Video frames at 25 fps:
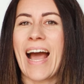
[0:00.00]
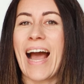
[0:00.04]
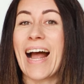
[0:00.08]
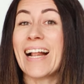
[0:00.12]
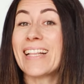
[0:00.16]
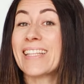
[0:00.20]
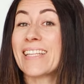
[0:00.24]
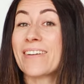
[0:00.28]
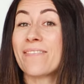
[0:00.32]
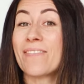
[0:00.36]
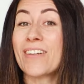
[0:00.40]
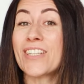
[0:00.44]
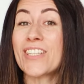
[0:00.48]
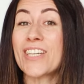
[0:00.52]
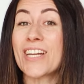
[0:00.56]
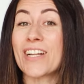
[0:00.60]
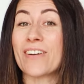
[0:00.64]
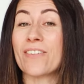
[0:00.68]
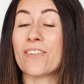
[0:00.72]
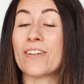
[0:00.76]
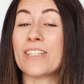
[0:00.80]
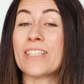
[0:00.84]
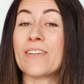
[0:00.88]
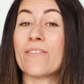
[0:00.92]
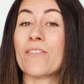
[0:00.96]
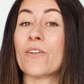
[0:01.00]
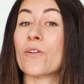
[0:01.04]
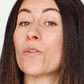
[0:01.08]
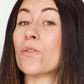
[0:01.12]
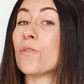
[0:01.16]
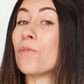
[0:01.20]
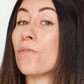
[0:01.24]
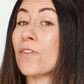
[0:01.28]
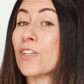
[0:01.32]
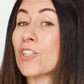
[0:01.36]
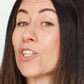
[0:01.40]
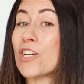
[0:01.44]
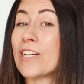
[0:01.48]
Altri invece la coltivano
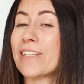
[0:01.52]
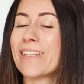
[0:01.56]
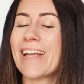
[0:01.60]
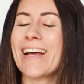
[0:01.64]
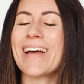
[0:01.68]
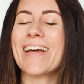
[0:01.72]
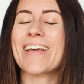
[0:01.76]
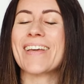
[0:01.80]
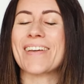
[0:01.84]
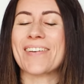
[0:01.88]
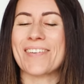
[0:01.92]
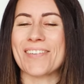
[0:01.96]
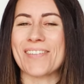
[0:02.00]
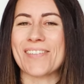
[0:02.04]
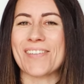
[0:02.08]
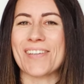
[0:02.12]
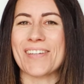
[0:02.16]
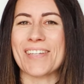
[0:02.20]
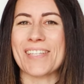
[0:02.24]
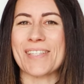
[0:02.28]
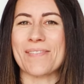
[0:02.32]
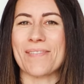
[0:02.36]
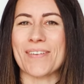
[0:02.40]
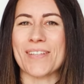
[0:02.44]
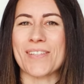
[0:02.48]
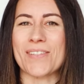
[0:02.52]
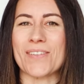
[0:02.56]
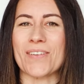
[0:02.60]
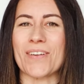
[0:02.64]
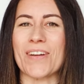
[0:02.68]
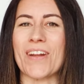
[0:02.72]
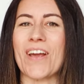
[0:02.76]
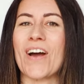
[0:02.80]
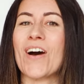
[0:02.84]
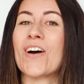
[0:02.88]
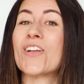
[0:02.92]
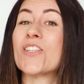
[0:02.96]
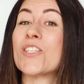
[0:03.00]
con facilità e con
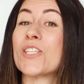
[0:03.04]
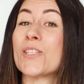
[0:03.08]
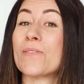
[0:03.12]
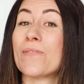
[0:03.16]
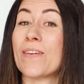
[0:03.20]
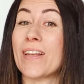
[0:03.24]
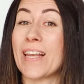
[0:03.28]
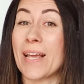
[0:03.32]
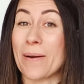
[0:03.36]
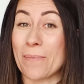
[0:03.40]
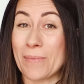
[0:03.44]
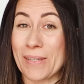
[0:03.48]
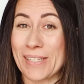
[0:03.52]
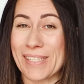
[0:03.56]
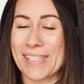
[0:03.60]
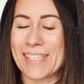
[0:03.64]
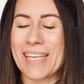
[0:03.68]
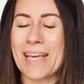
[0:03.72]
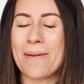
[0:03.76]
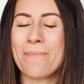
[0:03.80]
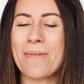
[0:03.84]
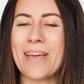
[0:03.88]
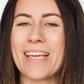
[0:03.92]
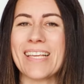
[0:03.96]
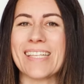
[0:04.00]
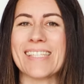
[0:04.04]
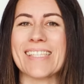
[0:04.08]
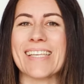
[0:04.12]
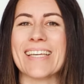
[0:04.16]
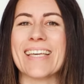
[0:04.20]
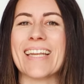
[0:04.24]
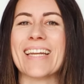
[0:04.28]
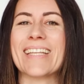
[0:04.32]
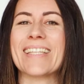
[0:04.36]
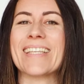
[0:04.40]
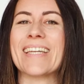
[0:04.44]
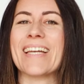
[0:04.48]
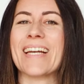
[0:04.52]
soddisfazione. Oggi svegliamo insieme i
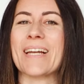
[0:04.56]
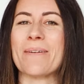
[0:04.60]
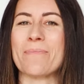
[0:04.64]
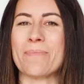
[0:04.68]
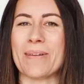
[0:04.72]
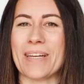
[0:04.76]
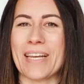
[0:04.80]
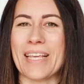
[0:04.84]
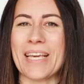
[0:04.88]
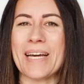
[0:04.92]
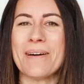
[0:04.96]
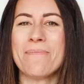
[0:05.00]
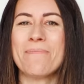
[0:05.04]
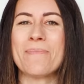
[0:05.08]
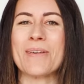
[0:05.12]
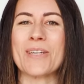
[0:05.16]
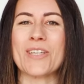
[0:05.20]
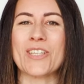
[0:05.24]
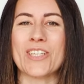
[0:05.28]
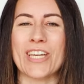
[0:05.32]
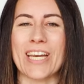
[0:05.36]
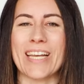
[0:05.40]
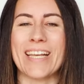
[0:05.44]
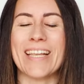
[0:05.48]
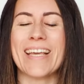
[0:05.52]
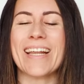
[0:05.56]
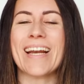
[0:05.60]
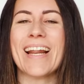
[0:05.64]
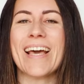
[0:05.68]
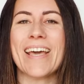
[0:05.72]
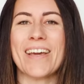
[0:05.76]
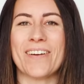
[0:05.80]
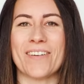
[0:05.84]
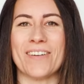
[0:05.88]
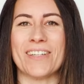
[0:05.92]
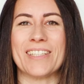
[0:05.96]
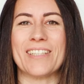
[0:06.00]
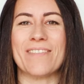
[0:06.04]
segreti della pilea per
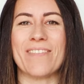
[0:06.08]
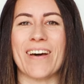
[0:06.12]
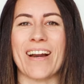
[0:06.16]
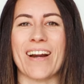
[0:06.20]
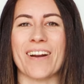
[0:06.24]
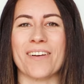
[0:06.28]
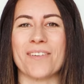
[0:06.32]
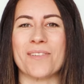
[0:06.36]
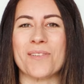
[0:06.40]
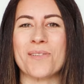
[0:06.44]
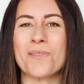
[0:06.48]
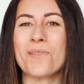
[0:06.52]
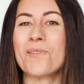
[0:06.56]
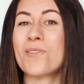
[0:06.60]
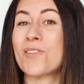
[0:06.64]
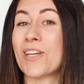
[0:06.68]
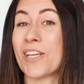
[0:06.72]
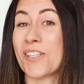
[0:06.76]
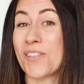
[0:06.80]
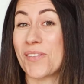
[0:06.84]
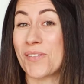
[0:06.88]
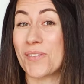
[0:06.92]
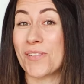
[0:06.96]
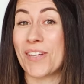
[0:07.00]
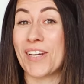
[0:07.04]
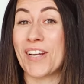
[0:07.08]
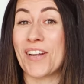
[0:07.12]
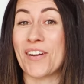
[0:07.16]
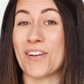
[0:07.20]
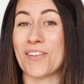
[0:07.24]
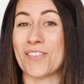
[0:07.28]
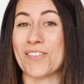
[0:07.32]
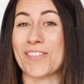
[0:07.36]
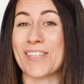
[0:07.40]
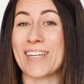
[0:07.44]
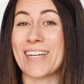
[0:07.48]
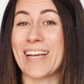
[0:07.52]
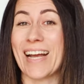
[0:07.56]
sceglierla e coltivarla con successo nelle
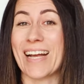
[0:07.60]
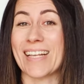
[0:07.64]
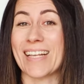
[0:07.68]
nostre